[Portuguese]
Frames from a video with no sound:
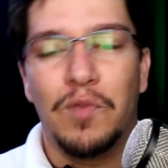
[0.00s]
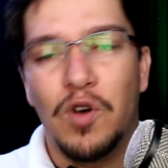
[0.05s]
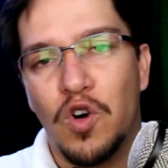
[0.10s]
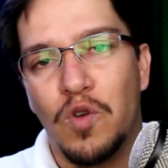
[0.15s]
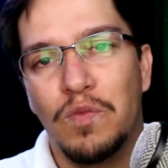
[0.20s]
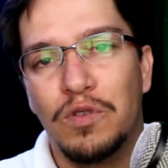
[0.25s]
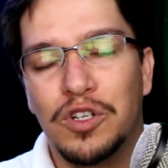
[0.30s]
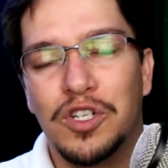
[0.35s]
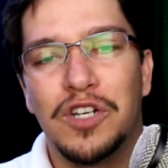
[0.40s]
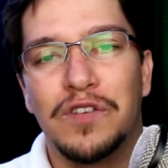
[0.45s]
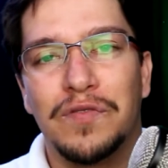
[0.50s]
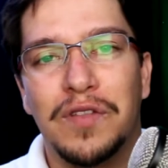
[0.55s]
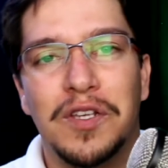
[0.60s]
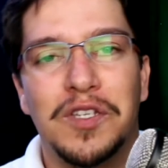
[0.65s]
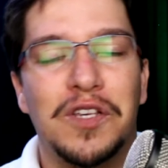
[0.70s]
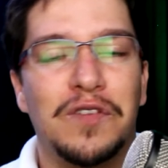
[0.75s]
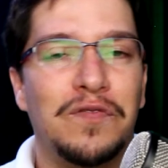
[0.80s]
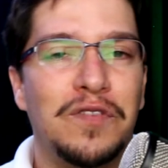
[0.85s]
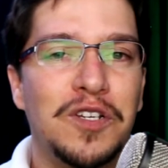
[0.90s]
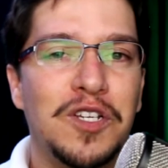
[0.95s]
Bom, o motivo
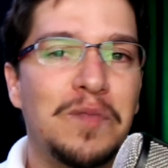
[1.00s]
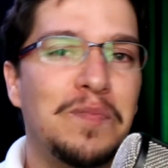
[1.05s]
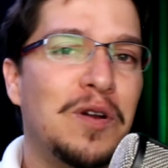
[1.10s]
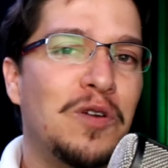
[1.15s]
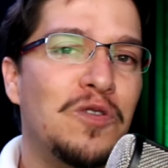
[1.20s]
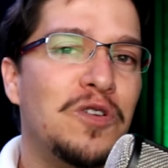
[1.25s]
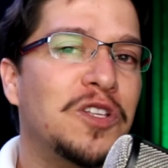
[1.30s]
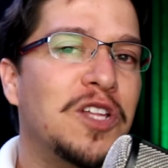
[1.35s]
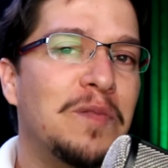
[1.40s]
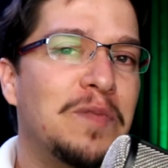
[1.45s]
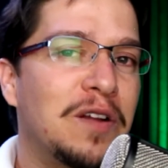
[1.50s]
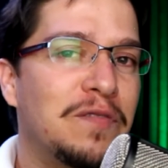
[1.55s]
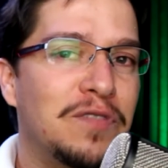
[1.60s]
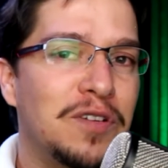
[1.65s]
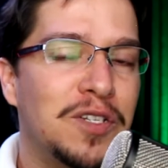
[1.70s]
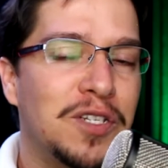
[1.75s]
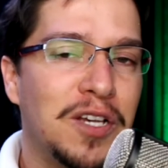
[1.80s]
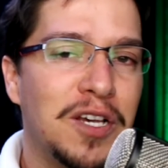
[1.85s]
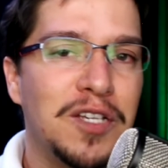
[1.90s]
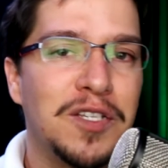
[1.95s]
desse vídeo é para contar para
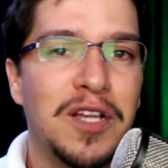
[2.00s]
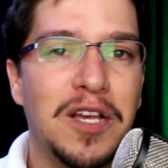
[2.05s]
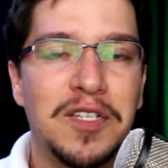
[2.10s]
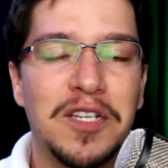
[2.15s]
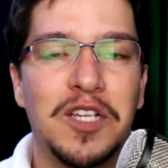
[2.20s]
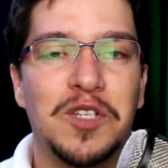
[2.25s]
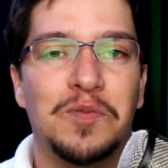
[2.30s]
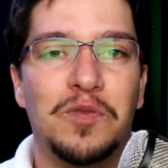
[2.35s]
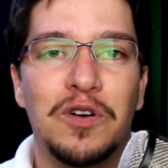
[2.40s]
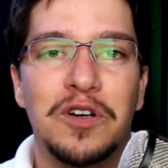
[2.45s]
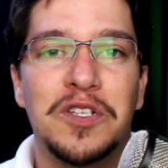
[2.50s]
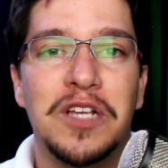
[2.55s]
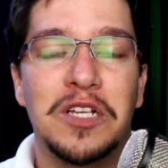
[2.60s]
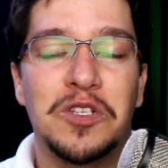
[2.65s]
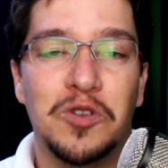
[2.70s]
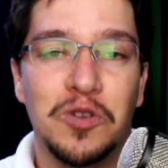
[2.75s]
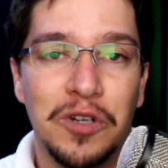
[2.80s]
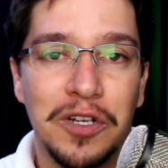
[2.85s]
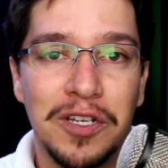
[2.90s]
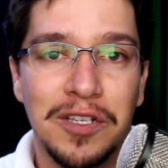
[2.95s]
vocês dessas boas
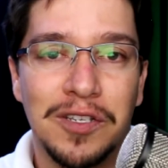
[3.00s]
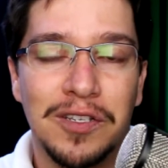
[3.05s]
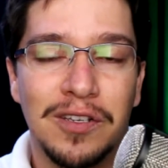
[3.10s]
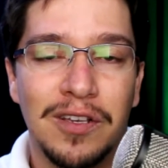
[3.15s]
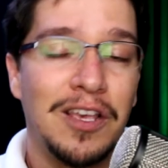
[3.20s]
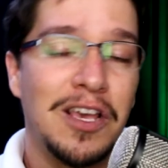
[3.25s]
ações